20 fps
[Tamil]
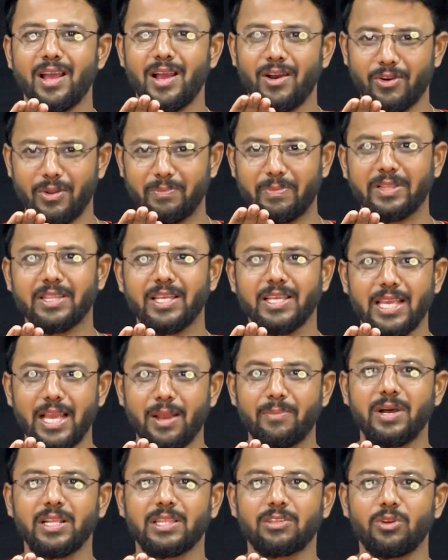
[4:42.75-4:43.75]
அவனை பார்த்தா
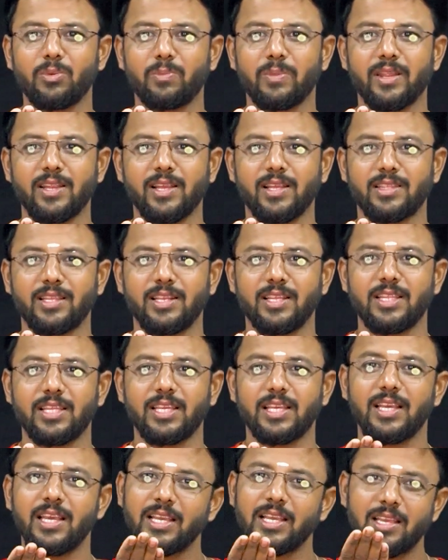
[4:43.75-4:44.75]
ஏமாத்துற மாதிரியா தெரியுது
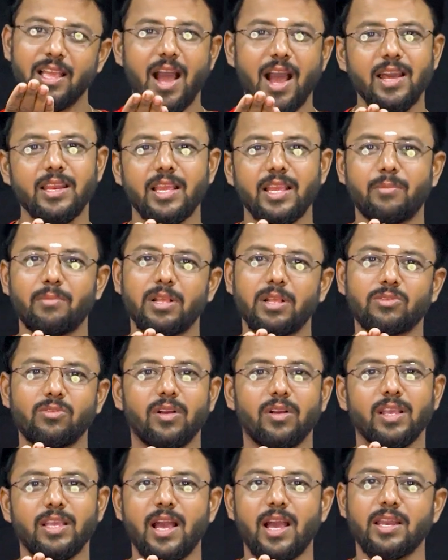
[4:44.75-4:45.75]
யார்
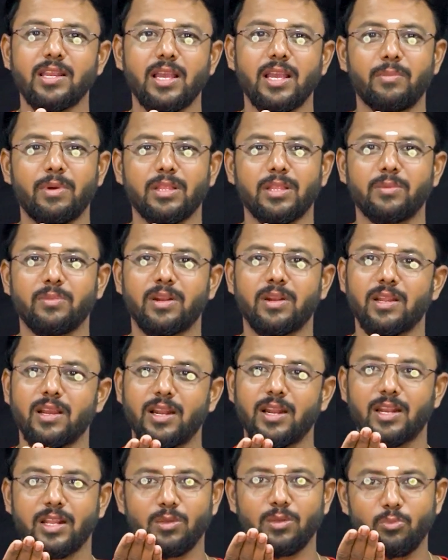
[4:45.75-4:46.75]
ஏமாத்துவாங்க யார் ஏமாற்ற
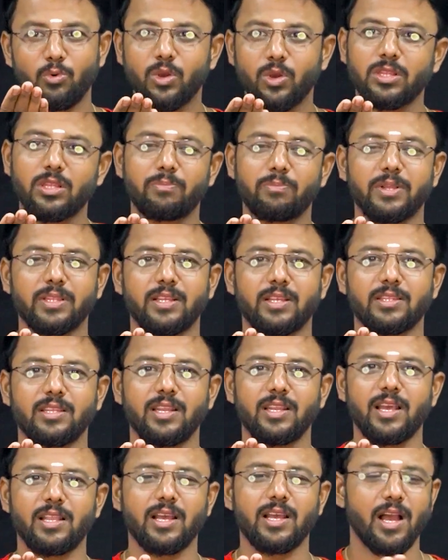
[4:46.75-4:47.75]
மாட்டாங்கன்றத முகத்தை பார்த்தா
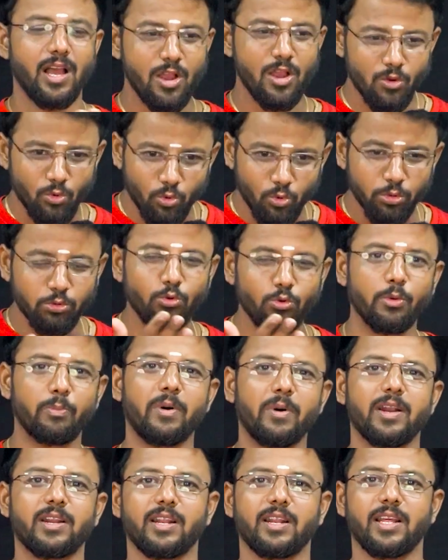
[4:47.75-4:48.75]
தெரியாதா கொடுத்து
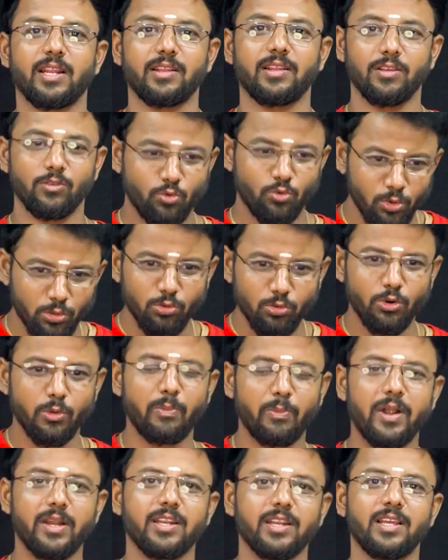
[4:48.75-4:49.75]
விடுப்பான்றாரு கொடுத்து
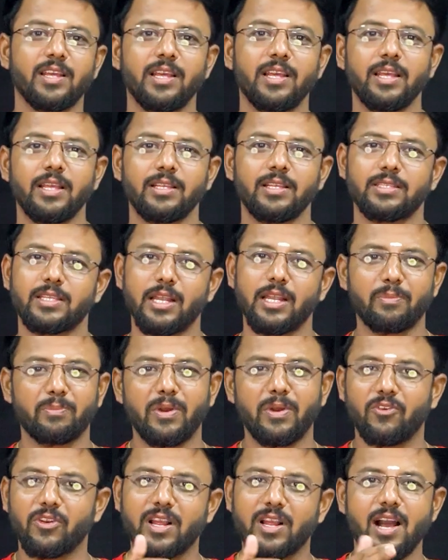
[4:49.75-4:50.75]
விடுப்பான்னு சார்
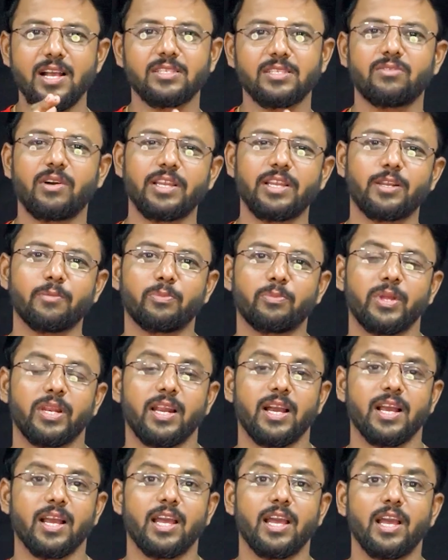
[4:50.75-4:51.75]
இப்போ அவர் காசு வாங்கிட்டு
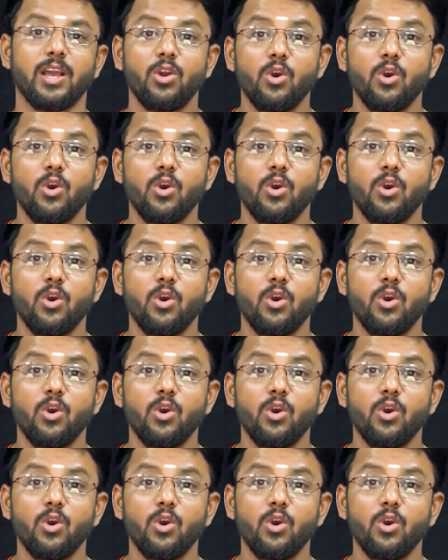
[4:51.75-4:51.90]
போயிடுறாங்க